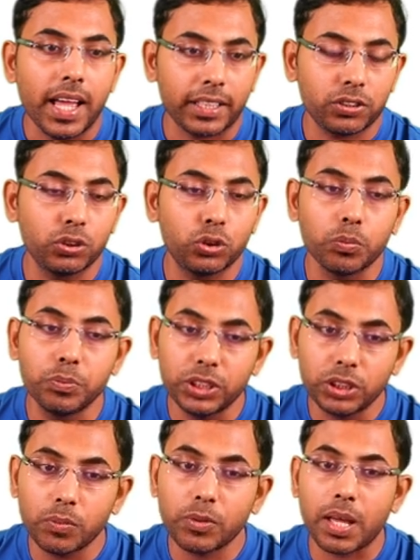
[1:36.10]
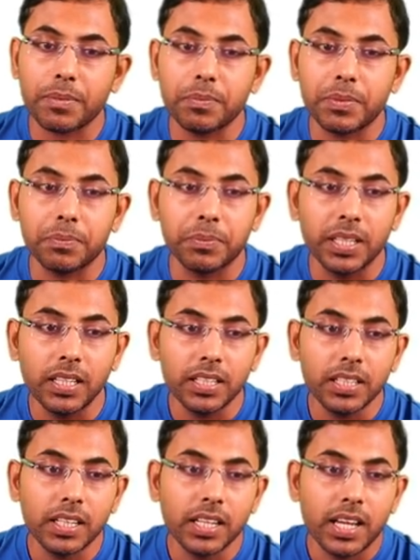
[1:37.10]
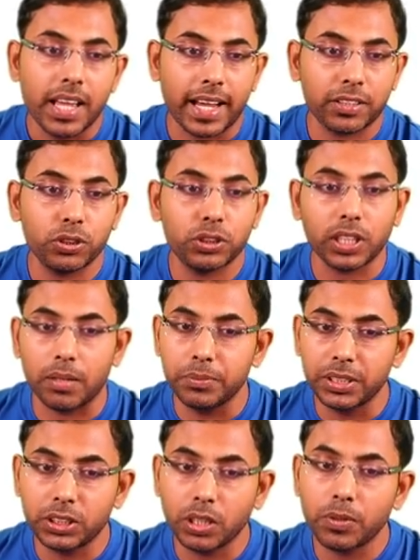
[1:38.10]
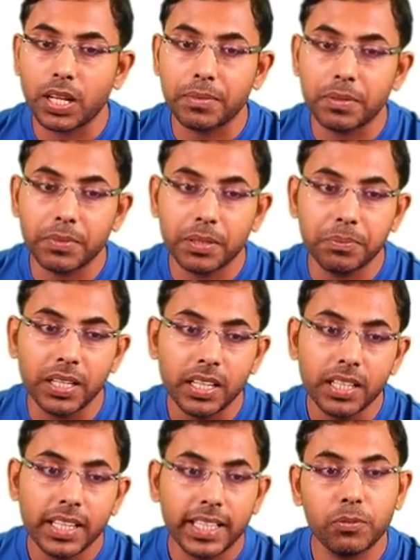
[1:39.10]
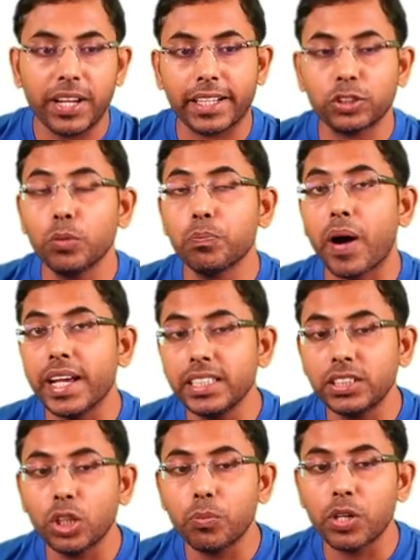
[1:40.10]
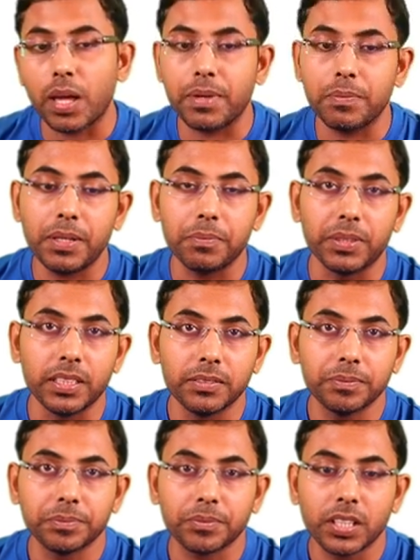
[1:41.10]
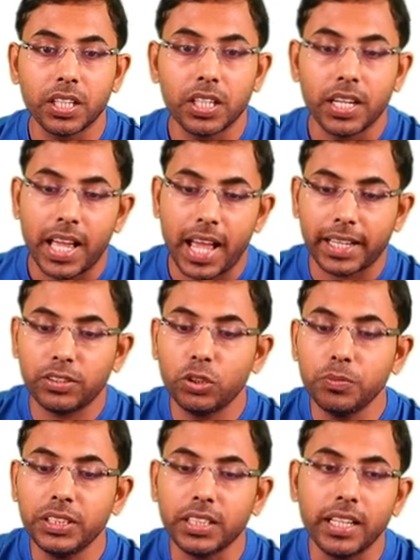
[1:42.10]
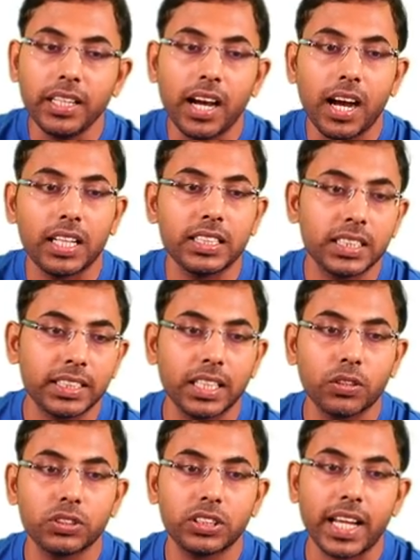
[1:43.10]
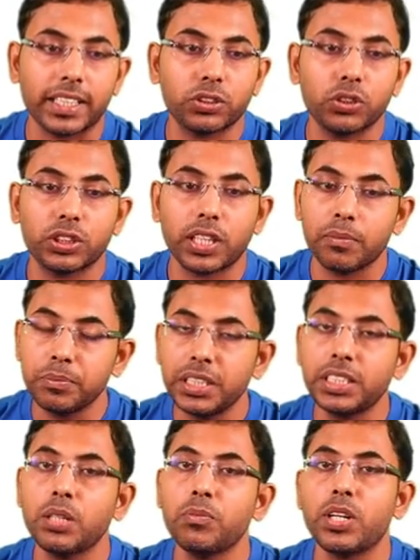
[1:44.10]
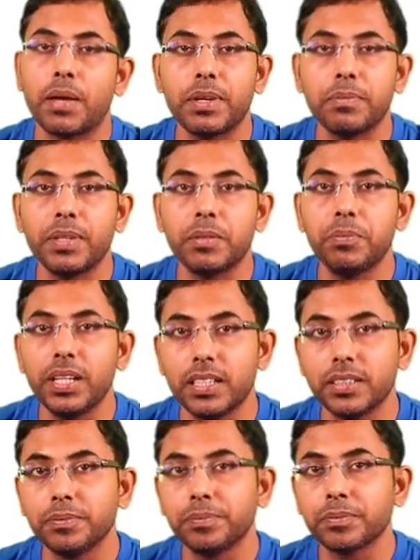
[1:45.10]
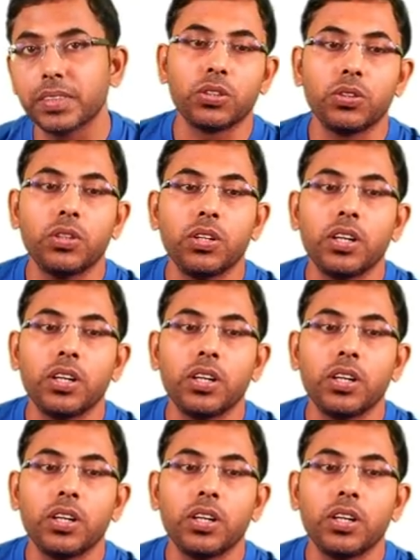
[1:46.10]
একশো চব্বিশ নম্বর অ্যামেন্ডমেন্ট বিল একশো ছাব্বিশ নম্বর অ্যামেন্ডমেন্ট বিল এবং একশো বাইশ নম্বর অ্যামেন্ডমেন্ট বিল একদমই তাই আনসারটা হচ্ছে একশো ছাব্বিশ নম্বর অ্যামেন্ডমেন্ট বিল তো